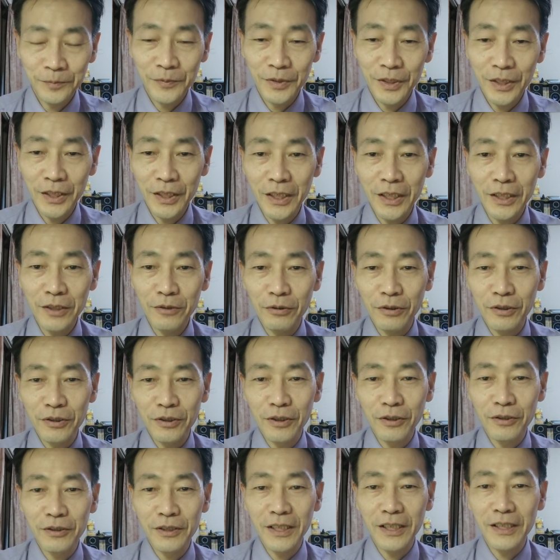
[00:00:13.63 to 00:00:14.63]
今天所
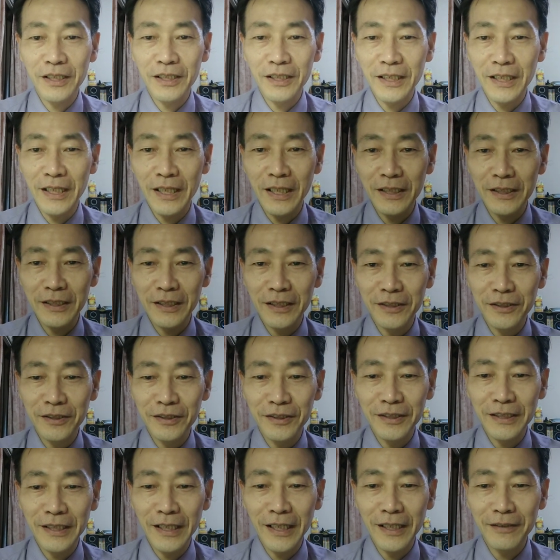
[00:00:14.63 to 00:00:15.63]
抽到的卡，这
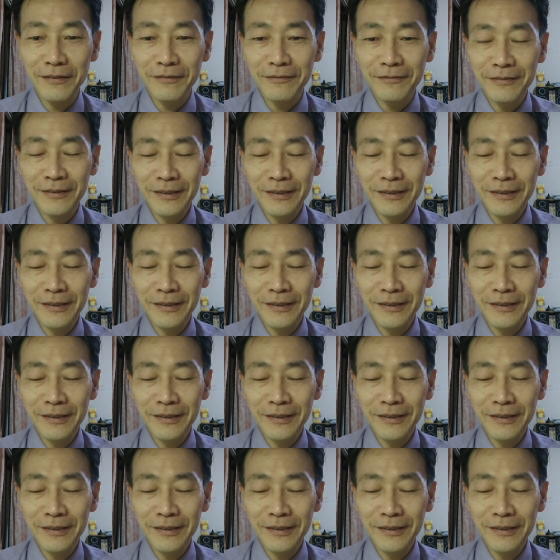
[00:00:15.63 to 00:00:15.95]
四张